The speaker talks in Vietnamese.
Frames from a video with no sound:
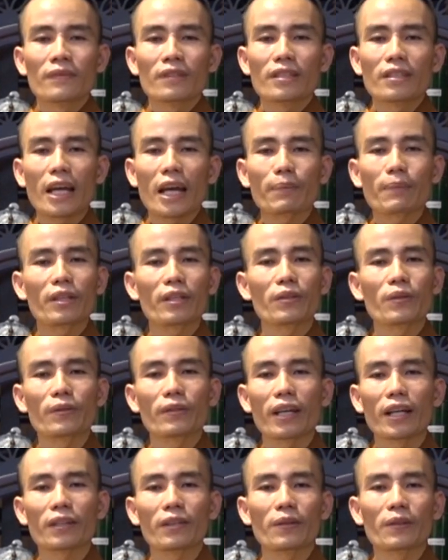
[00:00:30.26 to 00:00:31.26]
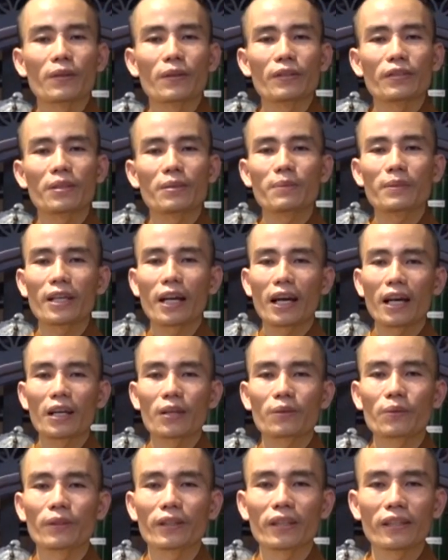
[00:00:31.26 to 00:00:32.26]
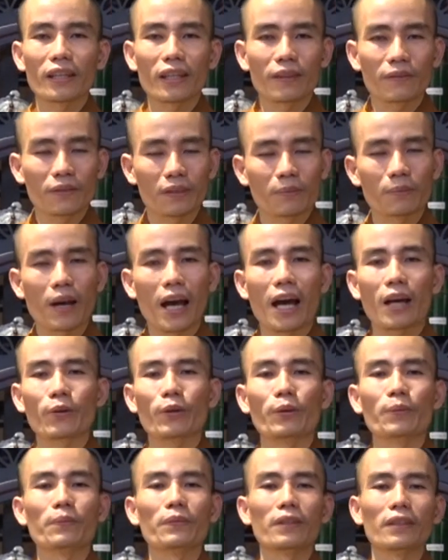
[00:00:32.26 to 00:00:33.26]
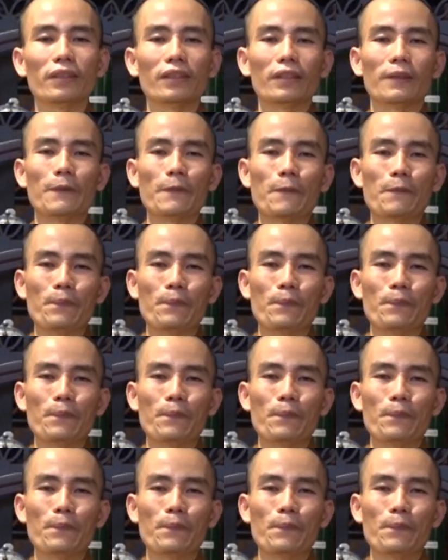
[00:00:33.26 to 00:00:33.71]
sát bên chùa Giác Ngộ 92 Nguyễn Chí Thanh, phường 3, quận 10.